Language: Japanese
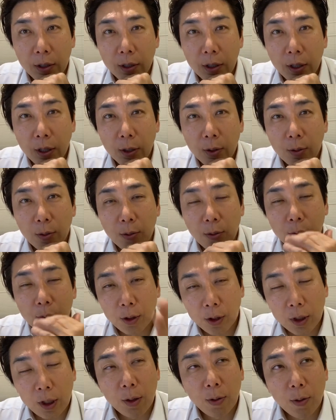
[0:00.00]
えーと、こ
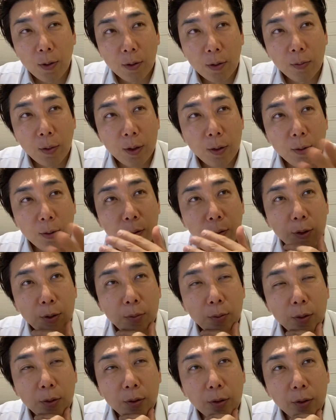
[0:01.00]
ちらの、まあ、
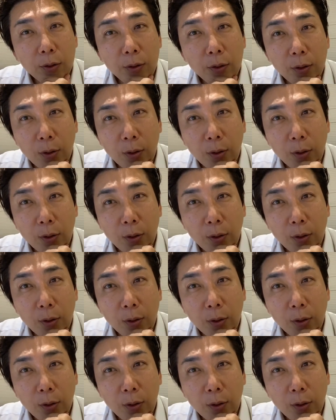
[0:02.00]
YouTube